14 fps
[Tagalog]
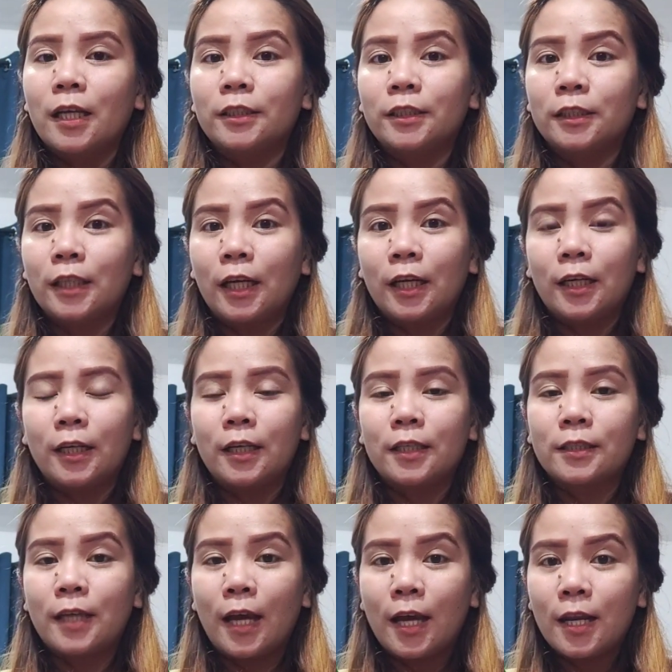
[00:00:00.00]
sa
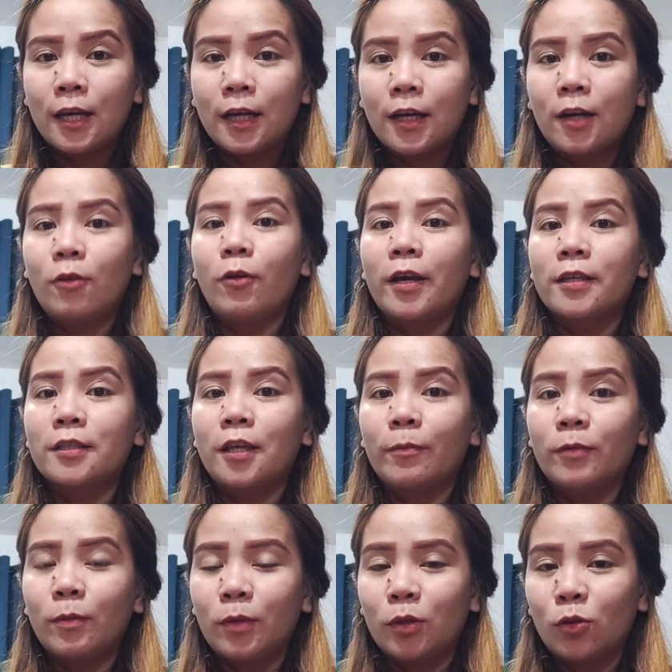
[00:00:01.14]
sala o kaya sa
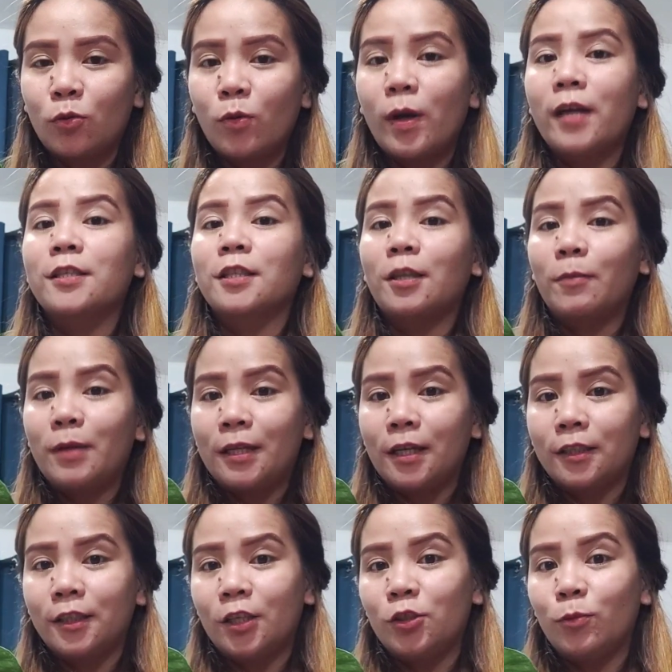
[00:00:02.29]
ng pintuan, sa tabi ng
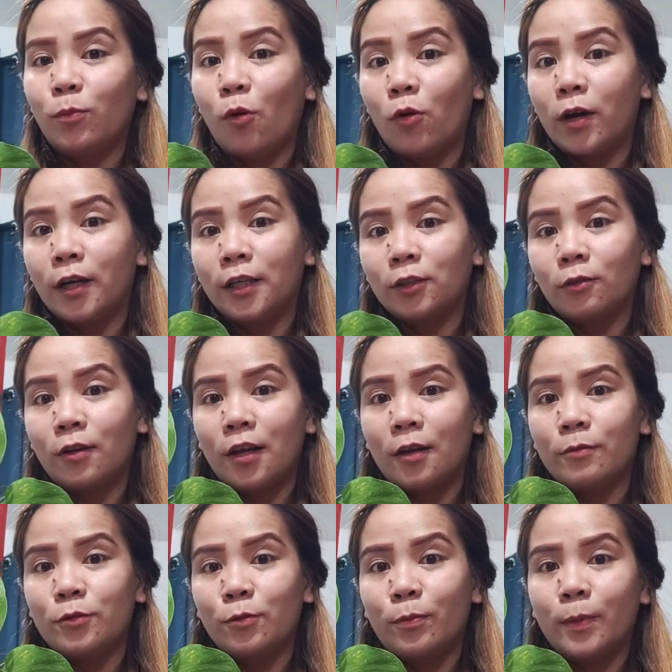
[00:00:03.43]
hagdan yung bongga na
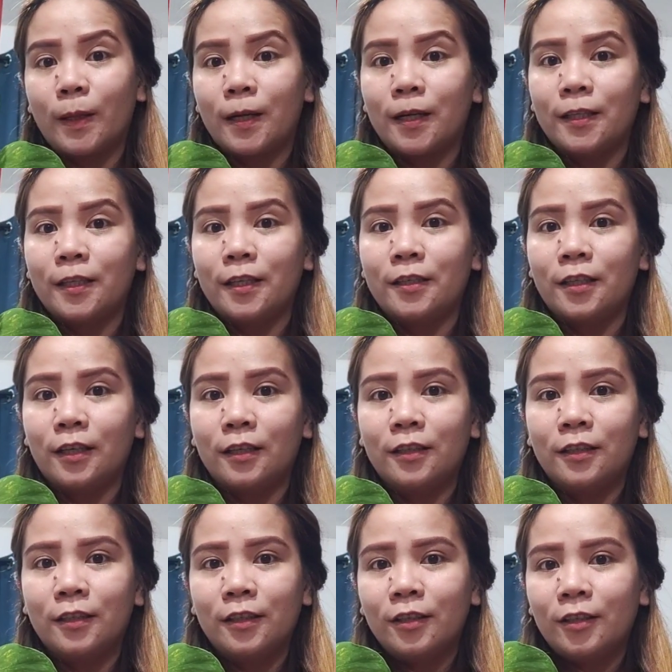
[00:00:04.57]
tulalab. Sobrang ganda niya.
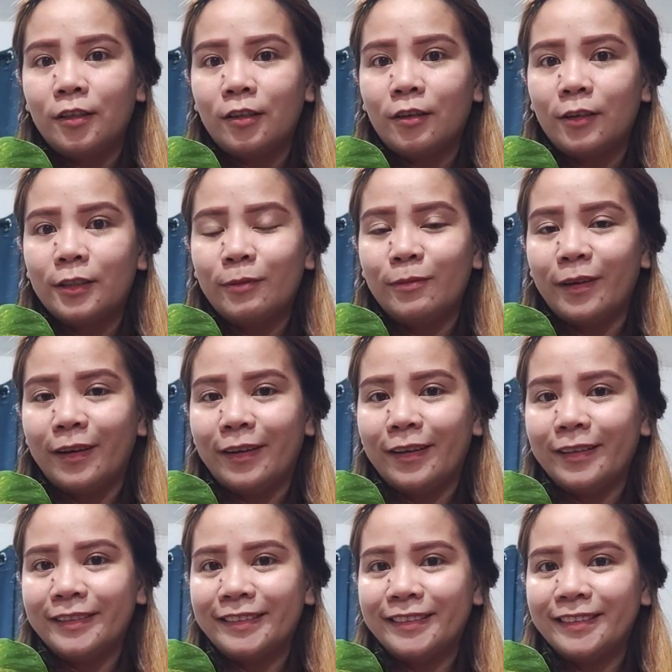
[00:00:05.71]
O, di ba?
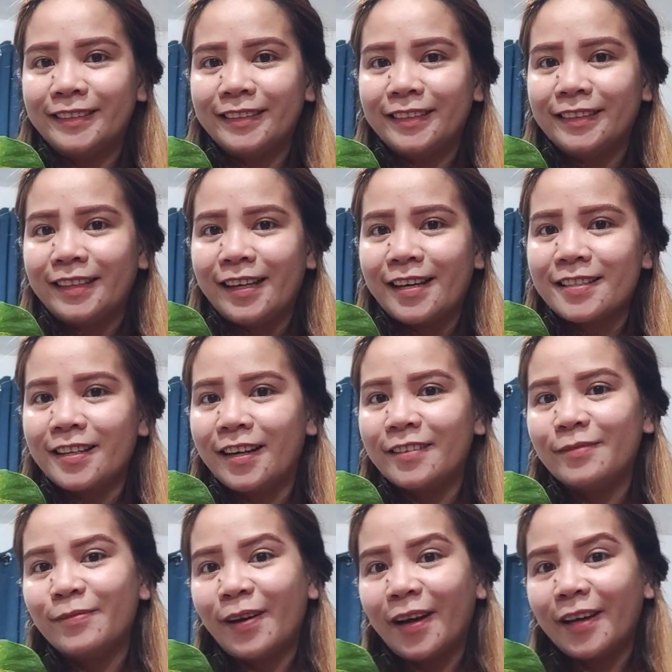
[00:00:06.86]

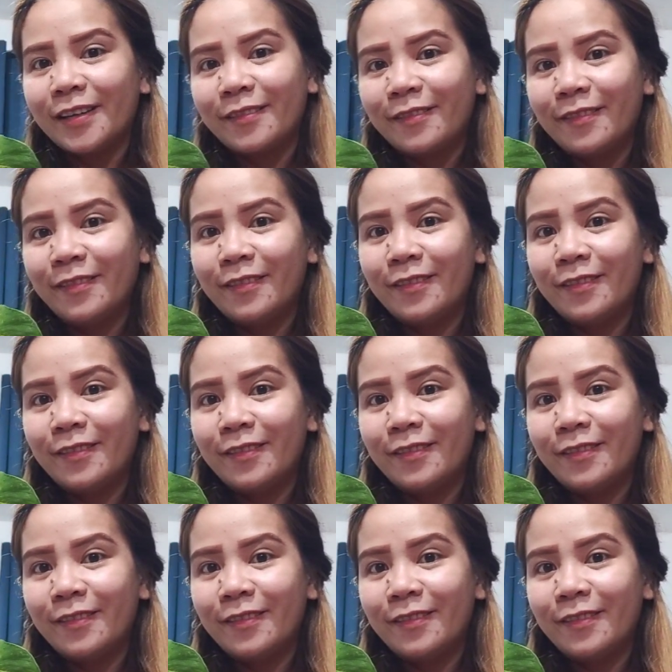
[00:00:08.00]
Saan ba kayo?